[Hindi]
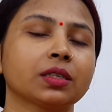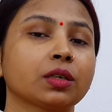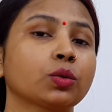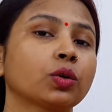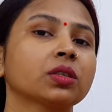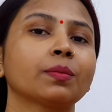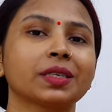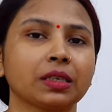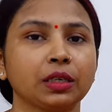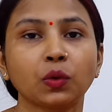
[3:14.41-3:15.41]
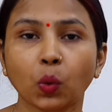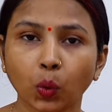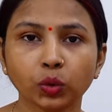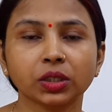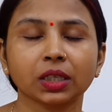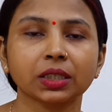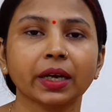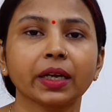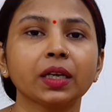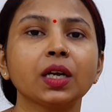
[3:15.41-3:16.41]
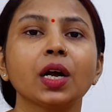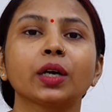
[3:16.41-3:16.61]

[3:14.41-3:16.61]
टेस्ट है थोड़ा सा मेटेलिक हो जाता है